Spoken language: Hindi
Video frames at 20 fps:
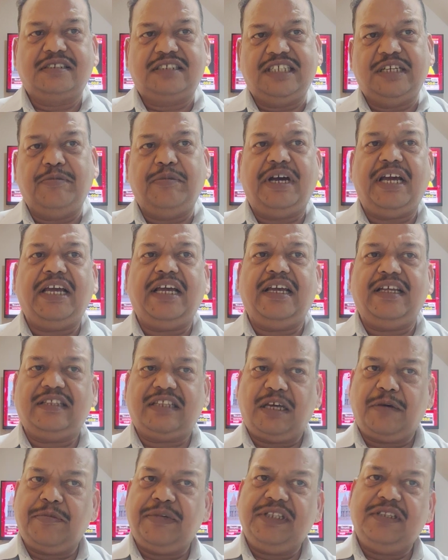सेवाएं
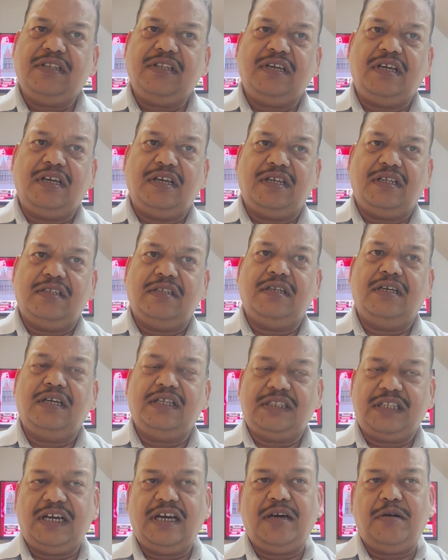यथावित
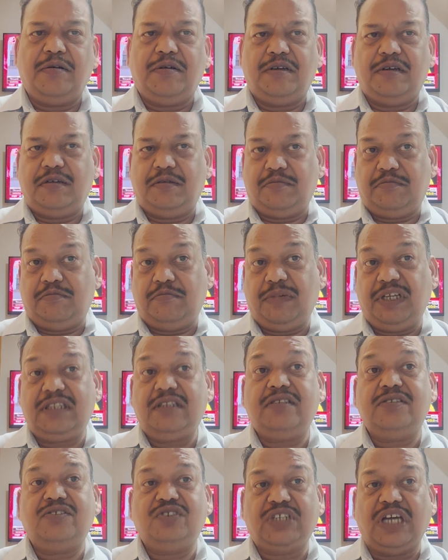
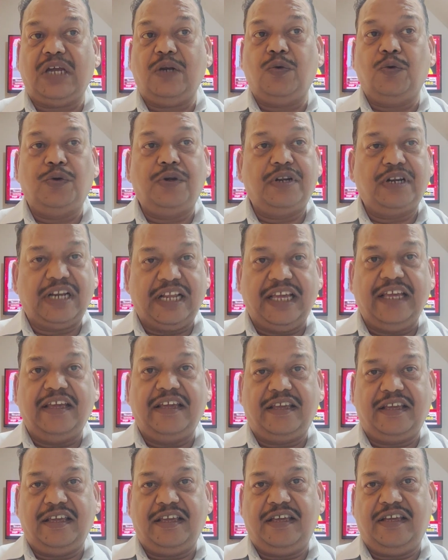यथावत चालू
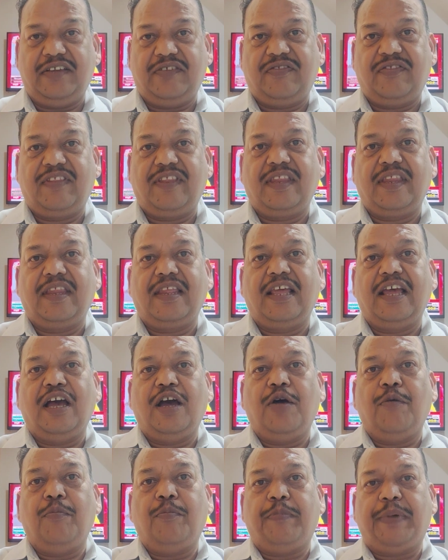रहेंगी
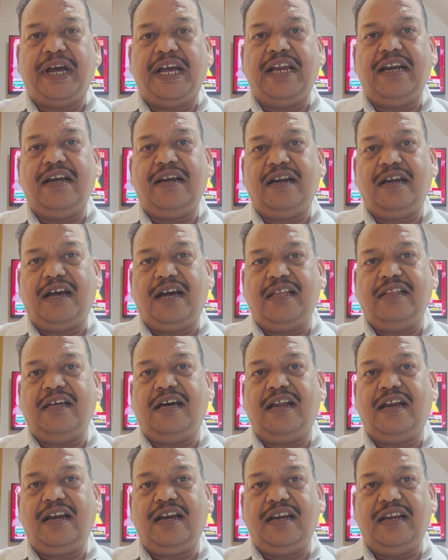पैन
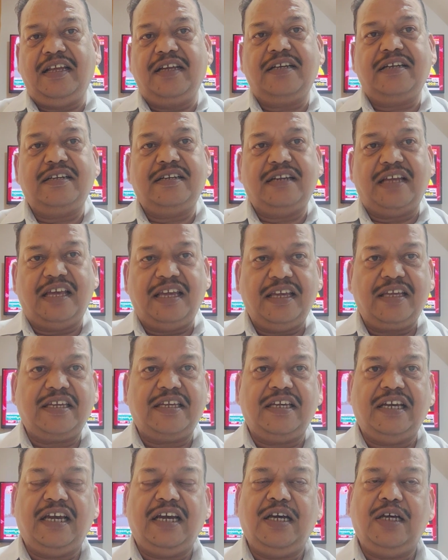आधार लिंक नहीं
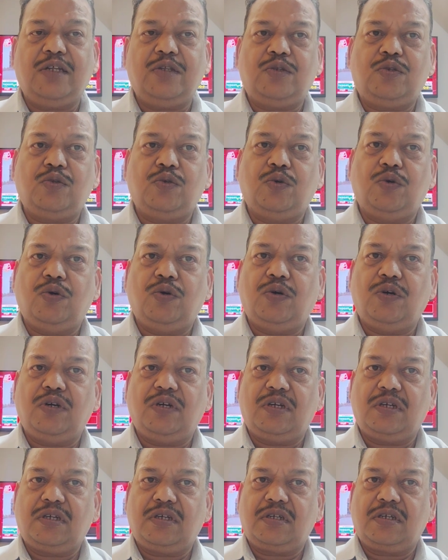किया है तो
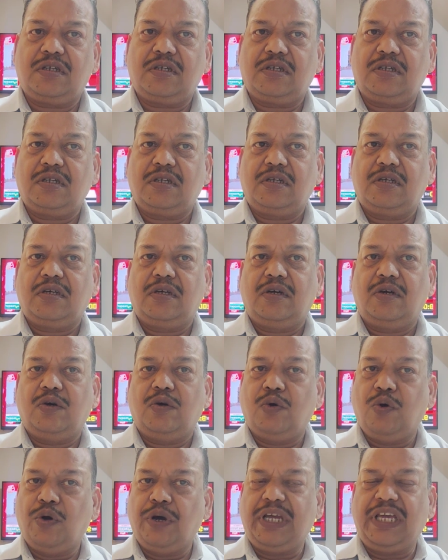
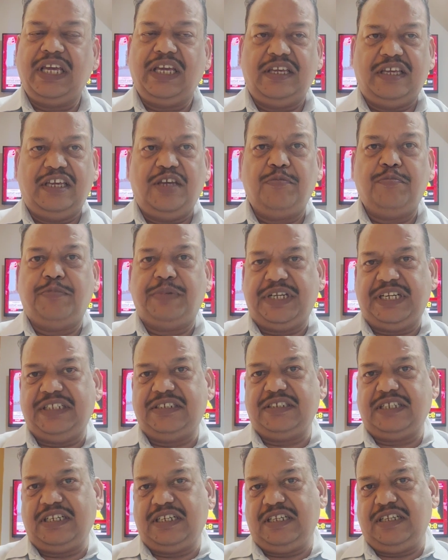होगी ये
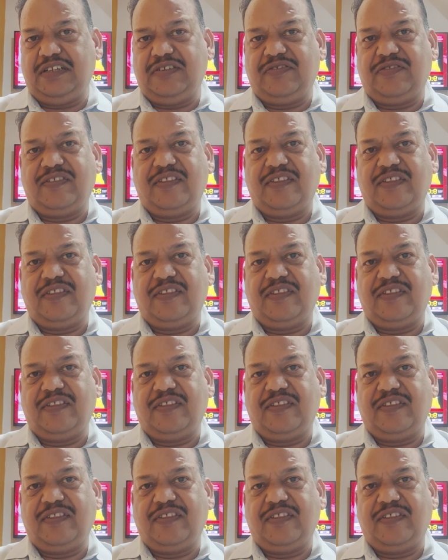परेशानी